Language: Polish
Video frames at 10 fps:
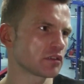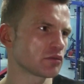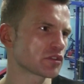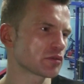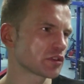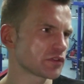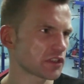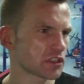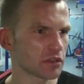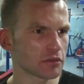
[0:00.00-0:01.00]
dużym
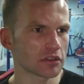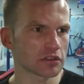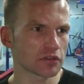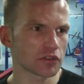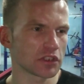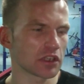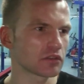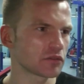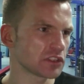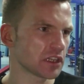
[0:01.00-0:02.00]
doświadczeniem tego zawodnika.
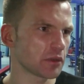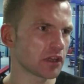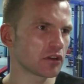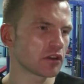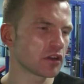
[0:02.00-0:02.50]
No widziałem jego